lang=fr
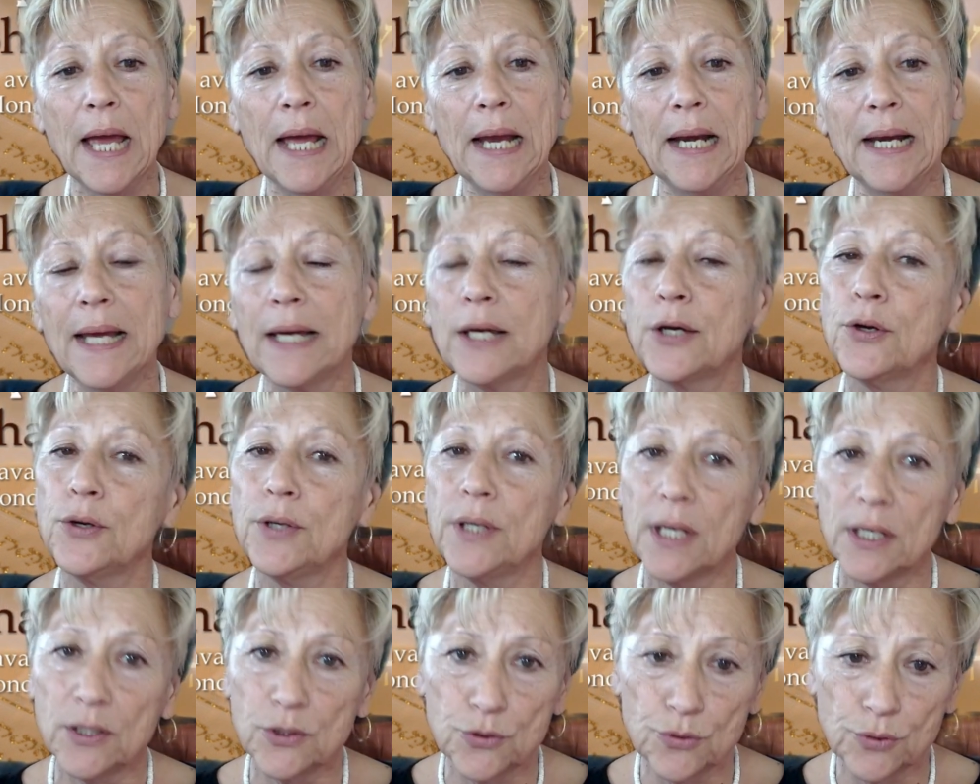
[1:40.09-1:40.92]
La
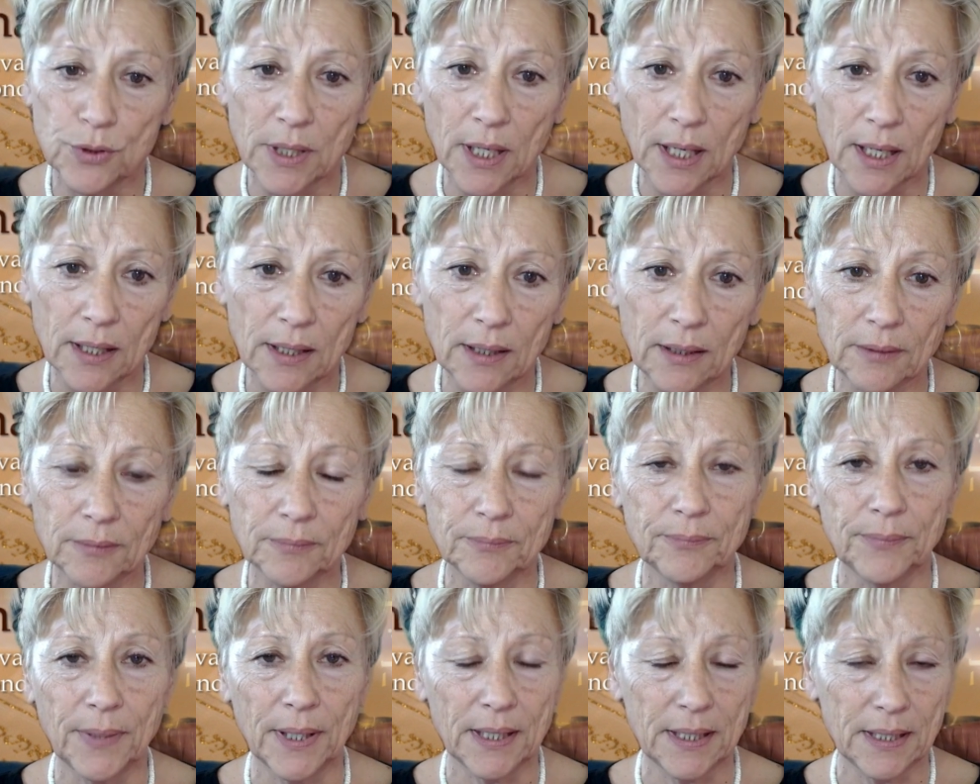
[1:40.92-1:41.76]
cueillette du grain
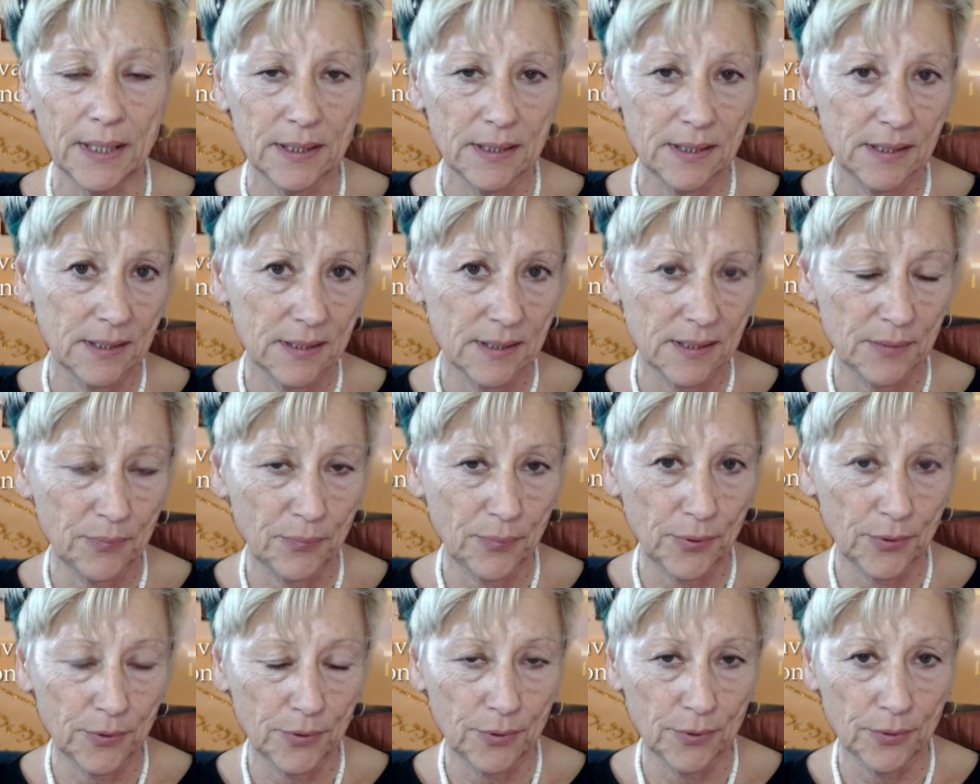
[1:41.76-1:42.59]
par les
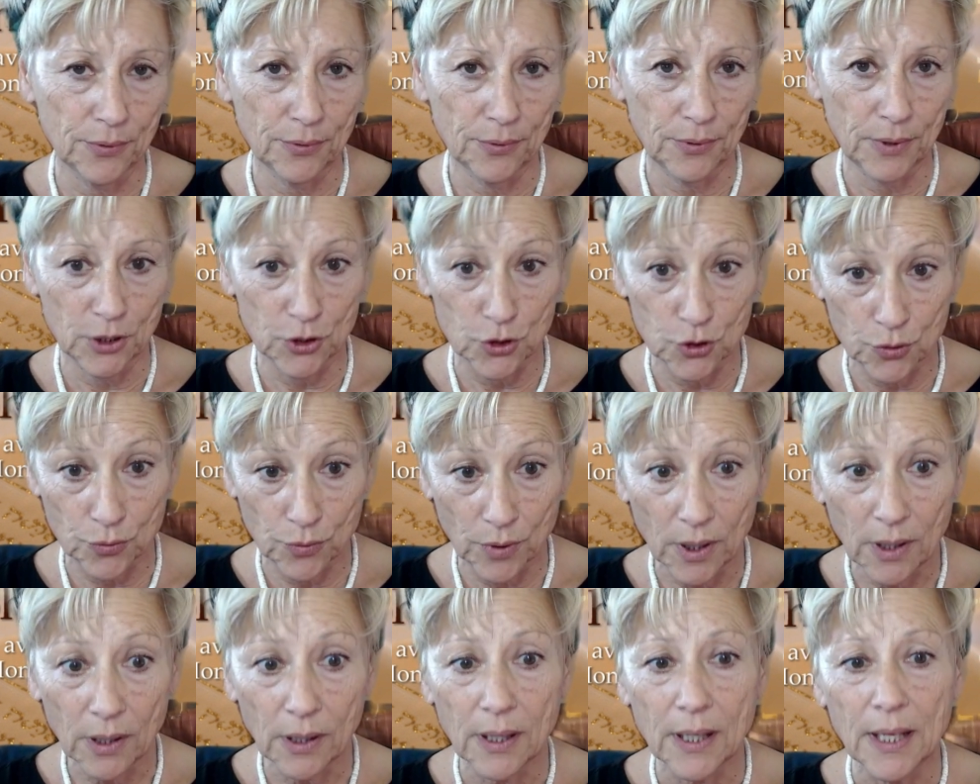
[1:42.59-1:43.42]
disciples de
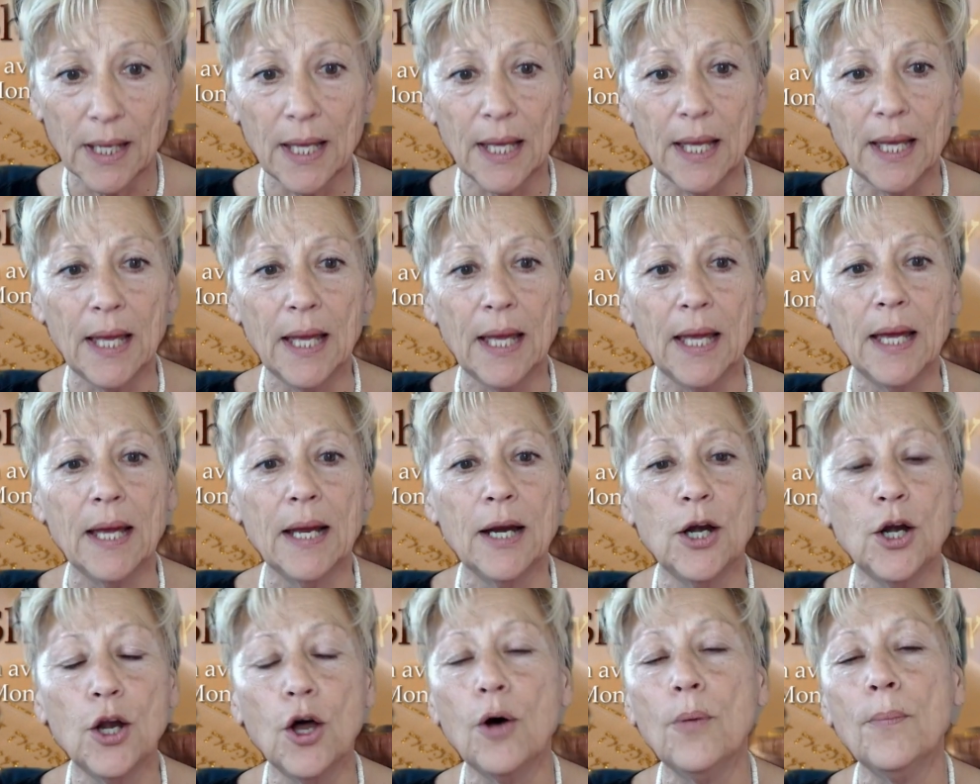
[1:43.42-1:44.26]
Yeshua,
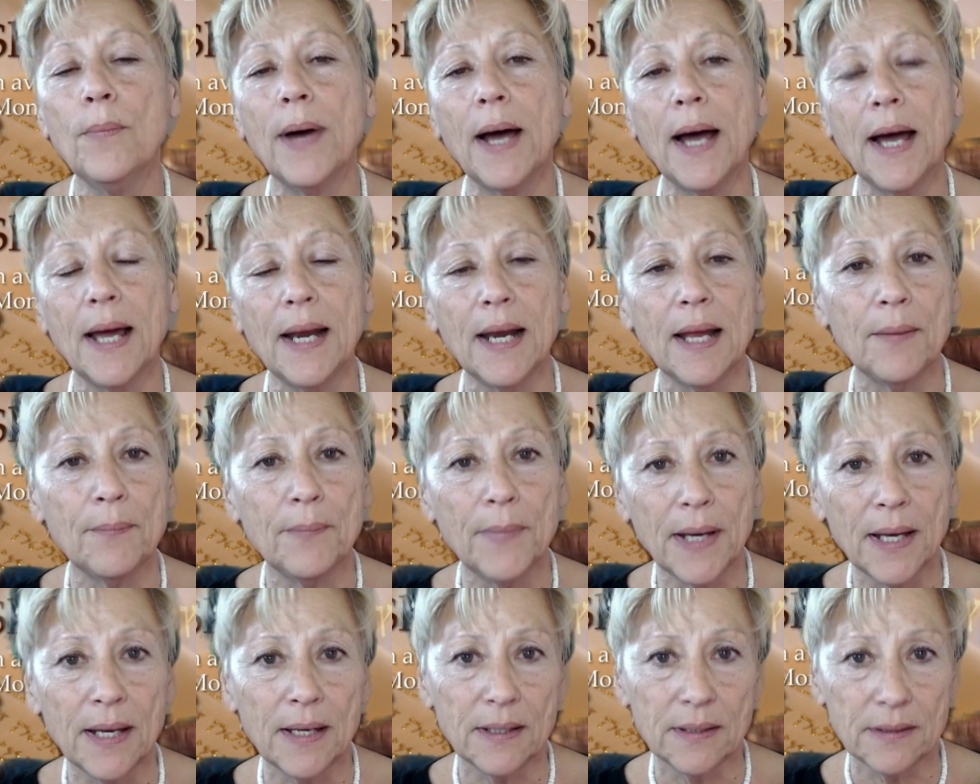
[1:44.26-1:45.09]
l'homme à la
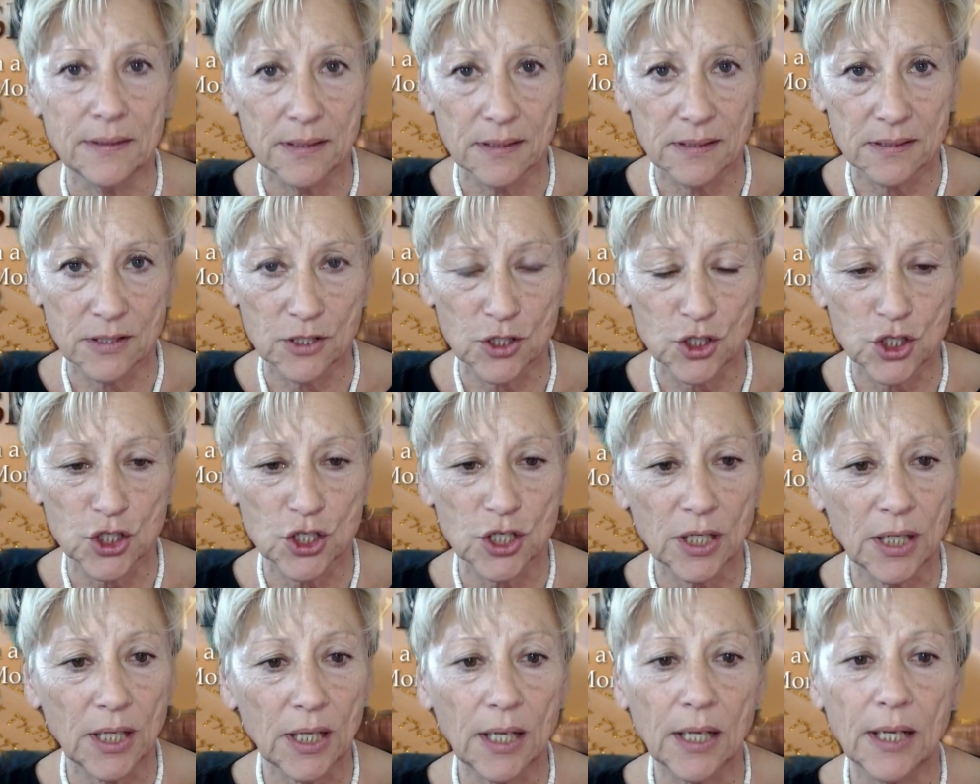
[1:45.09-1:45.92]
main
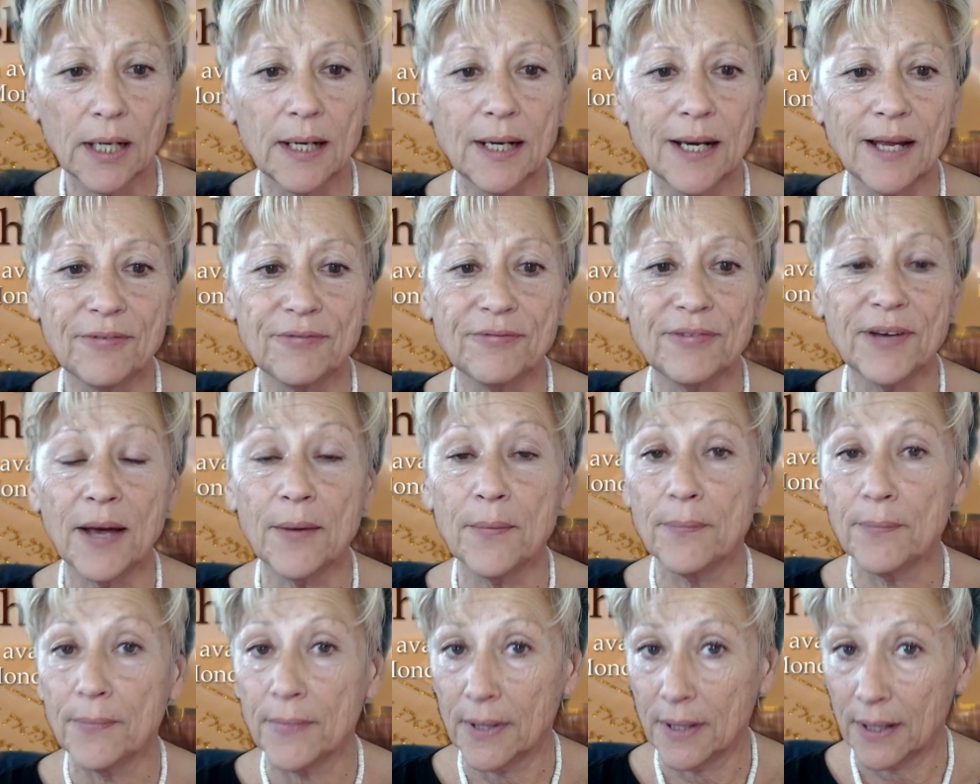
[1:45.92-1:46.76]
desséchée, la
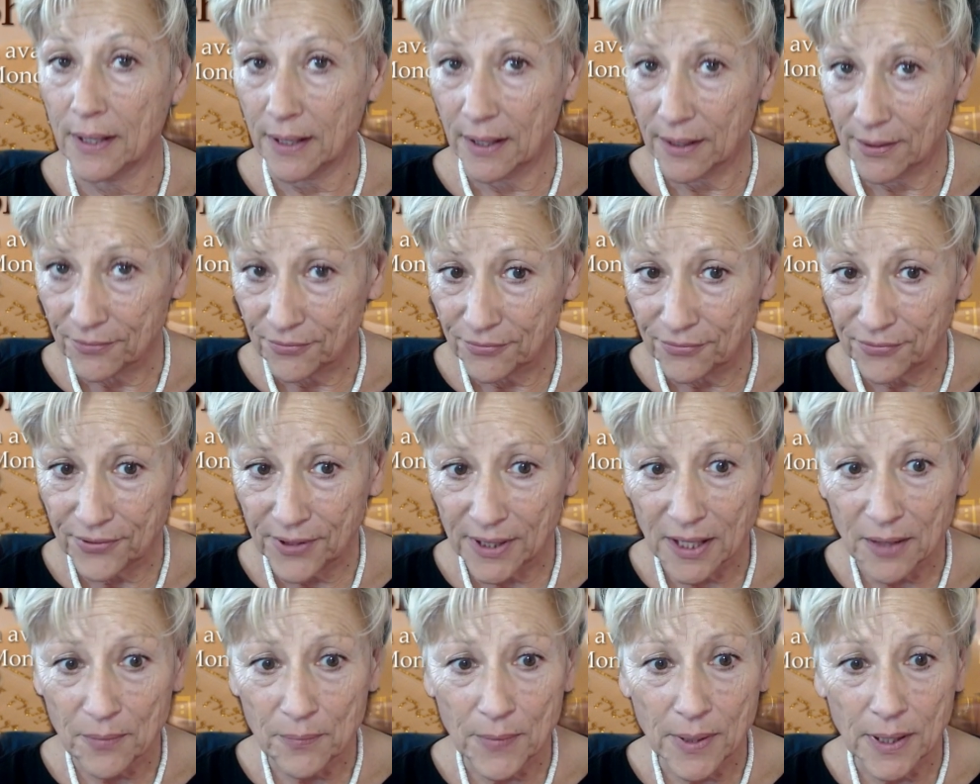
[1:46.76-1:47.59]
femme
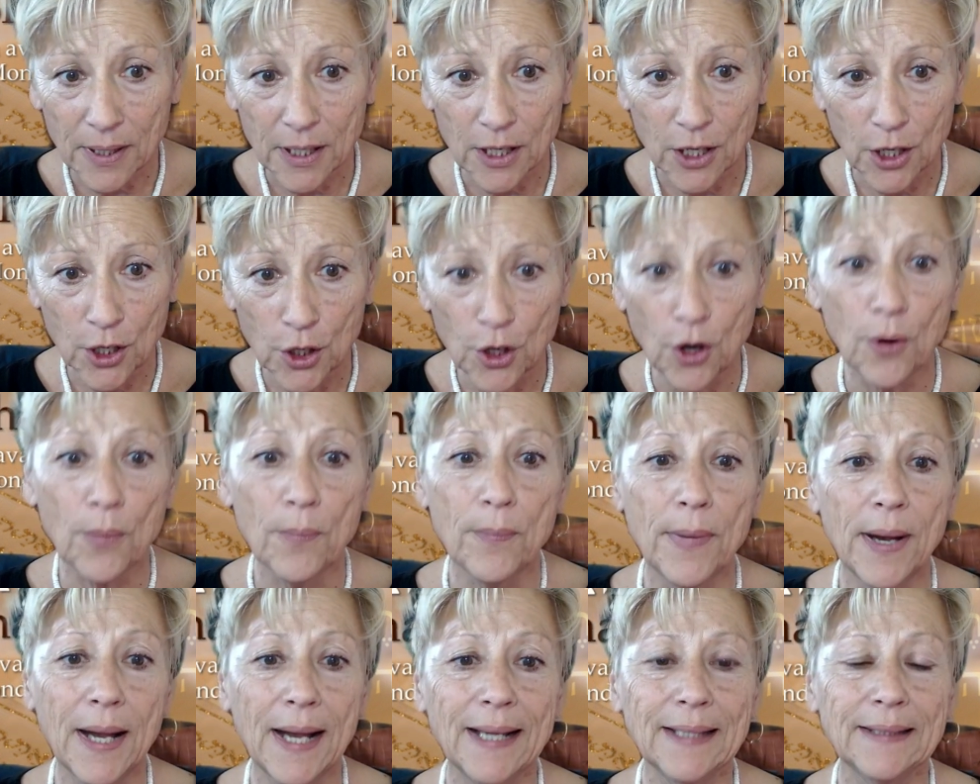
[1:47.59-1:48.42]
infirme,
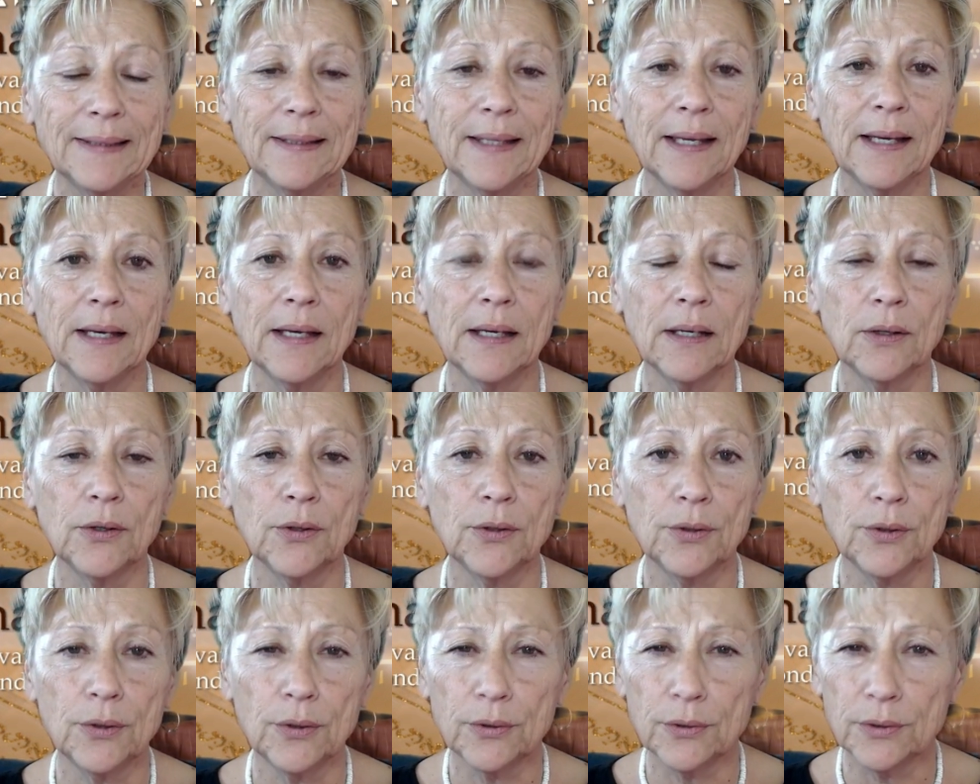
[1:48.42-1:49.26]
l'homme atteint
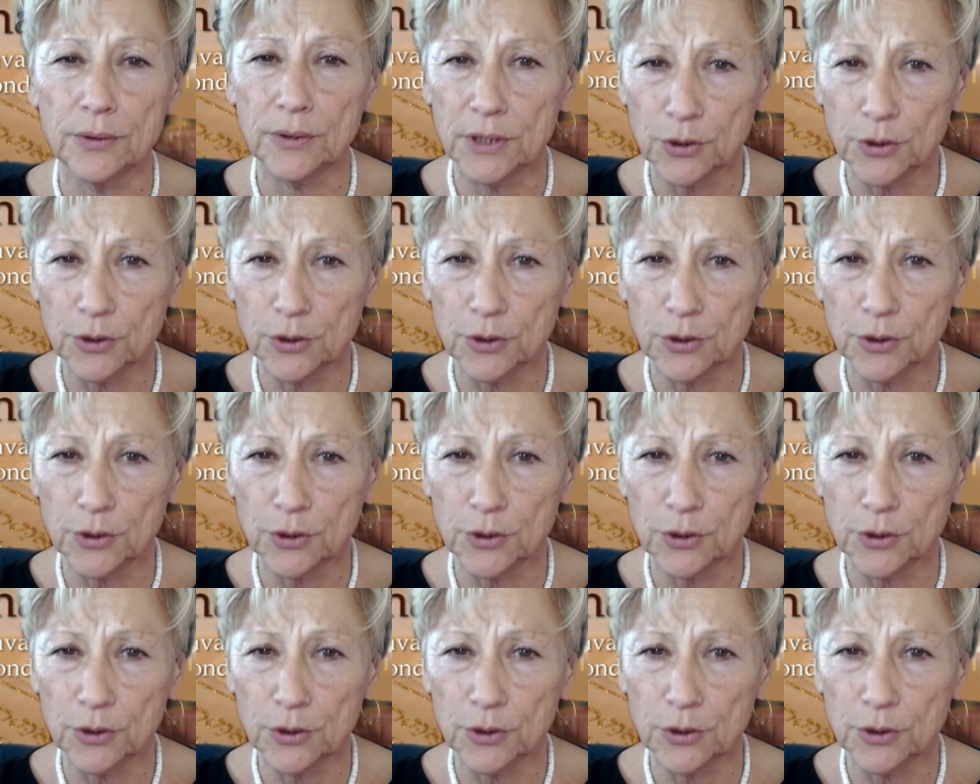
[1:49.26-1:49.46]
euh,